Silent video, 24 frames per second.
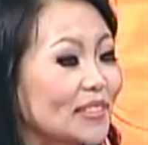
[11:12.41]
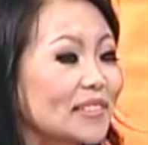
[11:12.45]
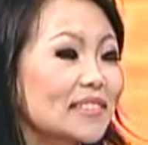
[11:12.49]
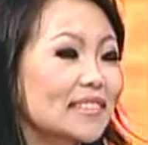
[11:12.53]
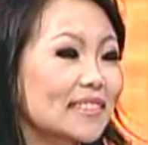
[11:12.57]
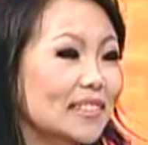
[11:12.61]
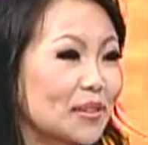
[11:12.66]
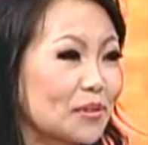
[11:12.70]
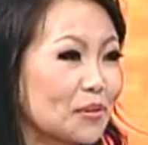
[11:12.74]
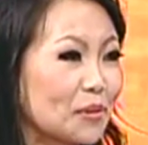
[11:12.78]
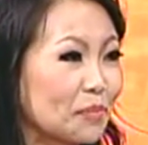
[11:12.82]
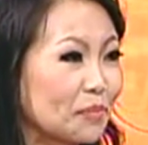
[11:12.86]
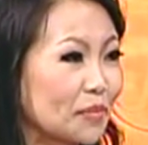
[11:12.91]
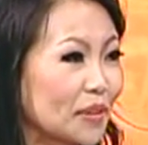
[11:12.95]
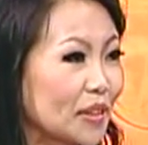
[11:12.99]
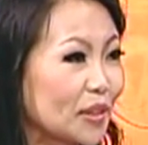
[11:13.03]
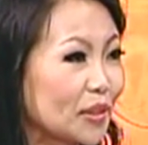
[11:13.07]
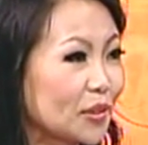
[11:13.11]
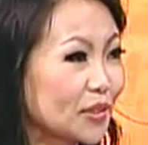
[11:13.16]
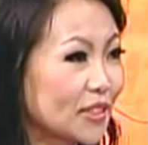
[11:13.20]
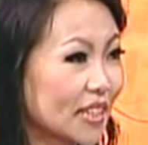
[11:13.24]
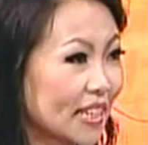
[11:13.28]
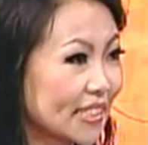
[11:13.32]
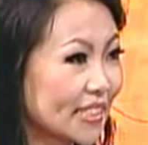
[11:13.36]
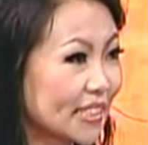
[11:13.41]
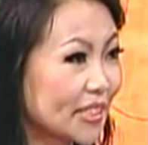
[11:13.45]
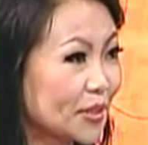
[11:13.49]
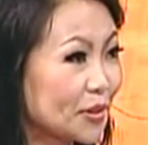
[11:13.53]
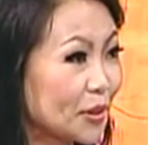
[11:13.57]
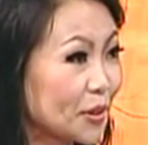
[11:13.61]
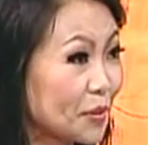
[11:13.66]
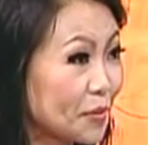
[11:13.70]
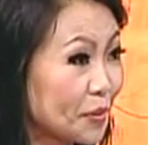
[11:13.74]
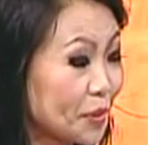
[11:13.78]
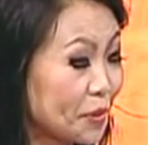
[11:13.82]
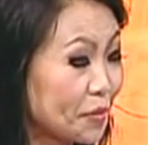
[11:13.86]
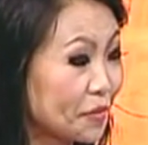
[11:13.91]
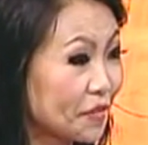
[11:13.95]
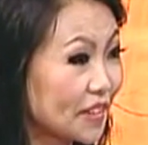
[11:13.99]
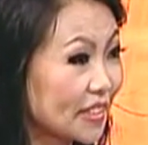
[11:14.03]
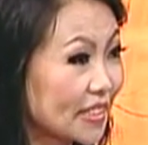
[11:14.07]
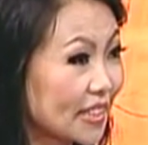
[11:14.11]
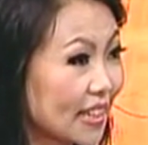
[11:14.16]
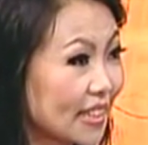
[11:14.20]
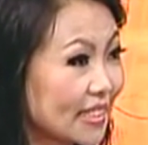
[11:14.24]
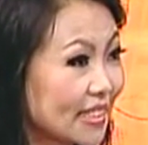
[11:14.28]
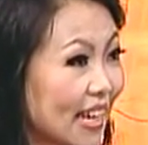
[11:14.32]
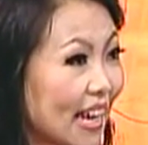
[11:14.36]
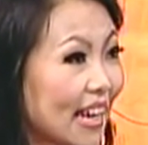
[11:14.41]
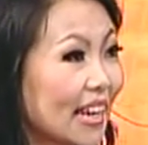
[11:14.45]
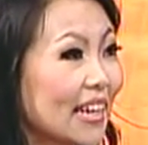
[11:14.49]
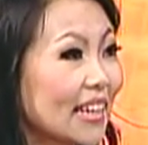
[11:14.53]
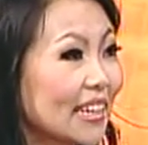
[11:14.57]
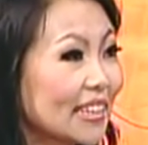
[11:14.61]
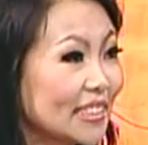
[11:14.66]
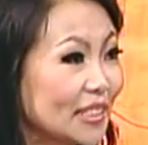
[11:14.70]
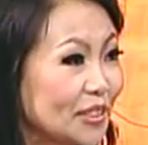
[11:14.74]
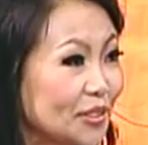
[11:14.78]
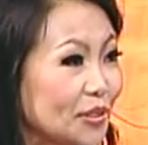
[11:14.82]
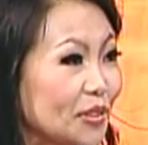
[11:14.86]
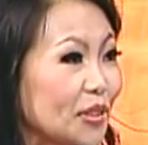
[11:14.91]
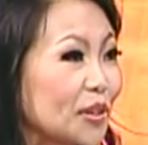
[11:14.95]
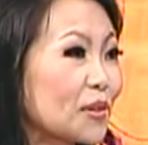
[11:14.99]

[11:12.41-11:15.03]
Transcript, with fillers: 跟我们的洛杉矶观众朋友分享一下，你觉得